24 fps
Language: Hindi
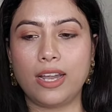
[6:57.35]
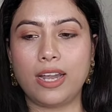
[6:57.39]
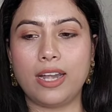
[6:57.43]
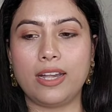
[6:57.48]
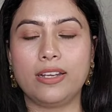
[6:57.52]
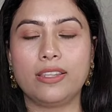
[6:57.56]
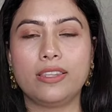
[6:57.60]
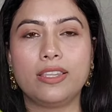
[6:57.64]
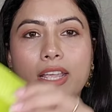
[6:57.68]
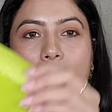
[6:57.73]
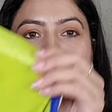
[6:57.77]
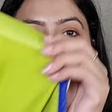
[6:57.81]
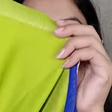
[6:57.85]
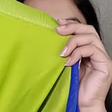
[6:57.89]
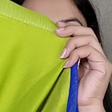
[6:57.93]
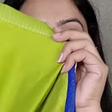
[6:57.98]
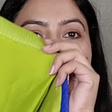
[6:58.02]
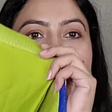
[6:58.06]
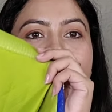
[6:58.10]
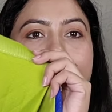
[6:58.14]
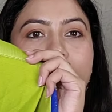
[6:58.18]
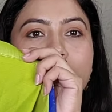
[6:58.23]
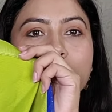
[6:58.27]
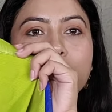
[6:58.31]
एंड देन
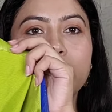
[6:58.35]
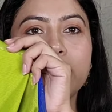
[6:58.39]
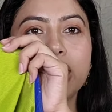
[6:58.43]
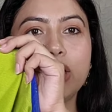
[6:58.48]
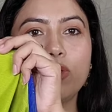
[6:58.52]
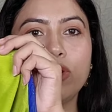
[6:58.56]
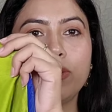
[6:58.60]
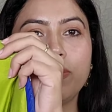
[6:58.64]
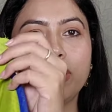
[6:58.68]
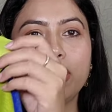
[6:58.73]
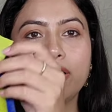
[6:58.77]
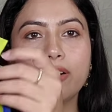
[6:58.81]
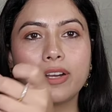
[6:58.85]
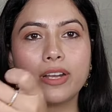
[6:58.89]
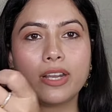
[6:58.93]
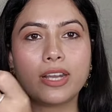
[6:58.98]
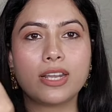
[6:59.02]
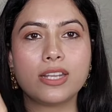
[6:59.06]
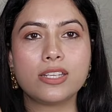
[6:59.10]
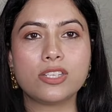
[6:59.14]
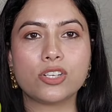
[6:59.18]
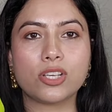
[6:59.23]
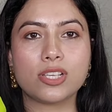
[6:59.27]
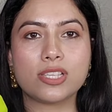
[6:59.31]
प्लीट्स बनी हुई मिल रही
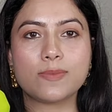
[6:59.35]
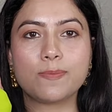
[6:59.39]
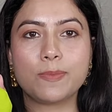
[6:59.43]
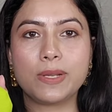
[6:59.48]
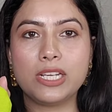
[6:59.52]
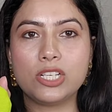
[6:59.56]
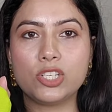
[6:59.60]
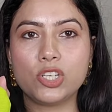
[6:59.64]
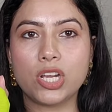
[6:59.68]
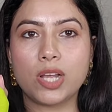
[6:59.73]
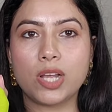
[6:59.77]
हैं जस्ट पीछे